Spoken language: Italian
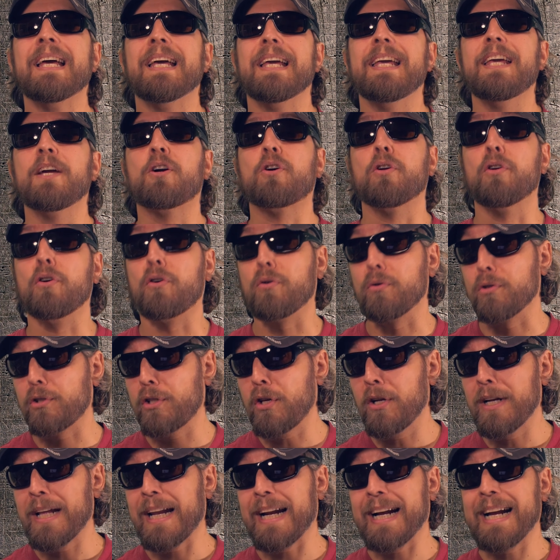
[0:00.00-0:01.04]
In
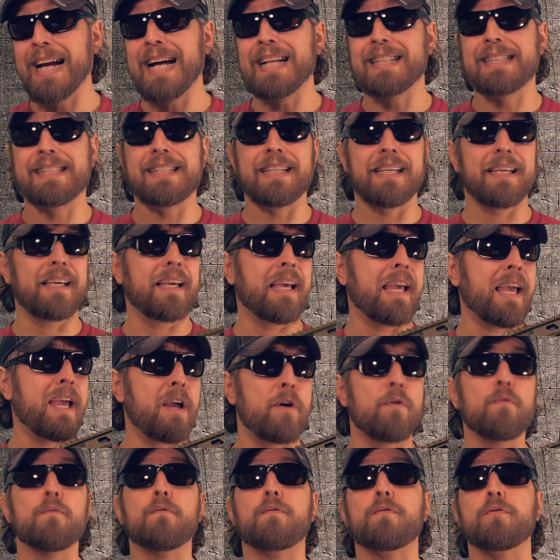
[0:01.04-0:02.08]
conclusione ragazzi è
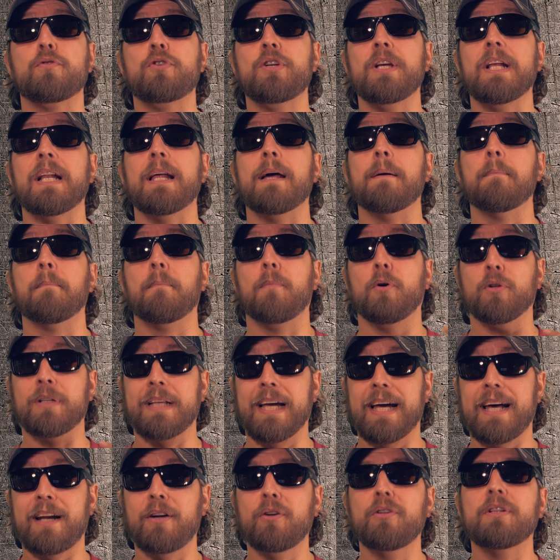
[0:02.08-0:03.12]
un fucile
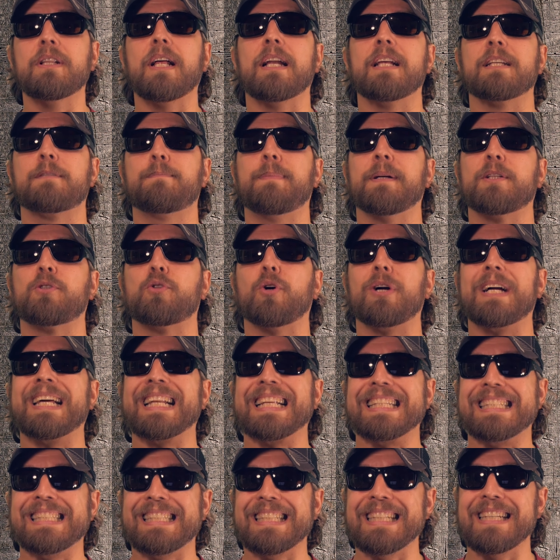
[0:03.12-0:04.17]
moderno dall'aspetto
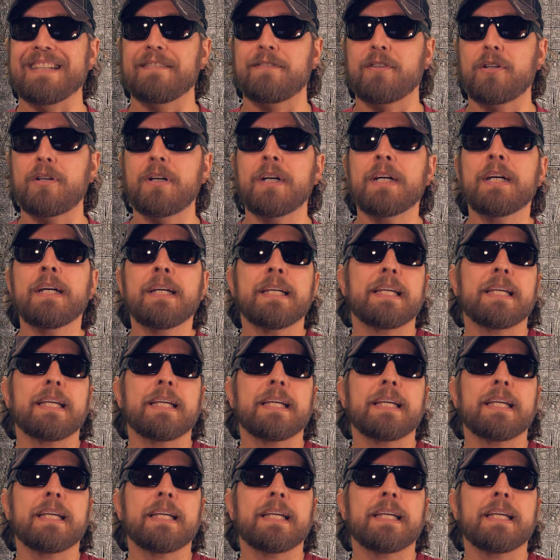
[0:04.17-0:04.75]
aggressivo,